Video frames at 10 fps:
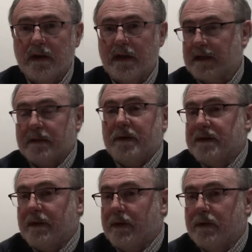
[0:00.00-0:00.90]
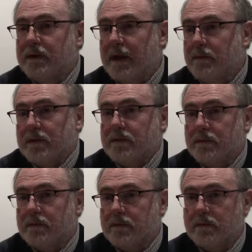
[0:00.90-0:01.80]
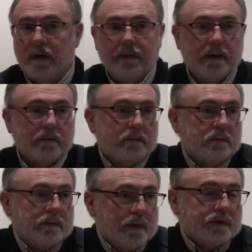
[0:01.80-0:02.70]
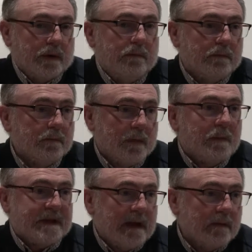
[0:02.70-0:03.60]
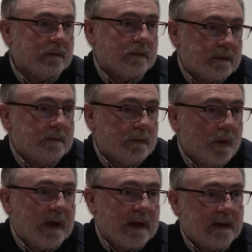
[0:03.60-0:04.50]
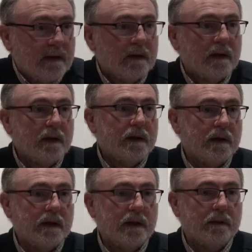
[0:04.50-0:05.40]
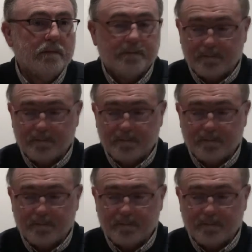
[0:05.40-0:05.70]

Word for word: que las administraciones no tenemos. Es decir, yo soy muy pesado, yo soy burócrata y,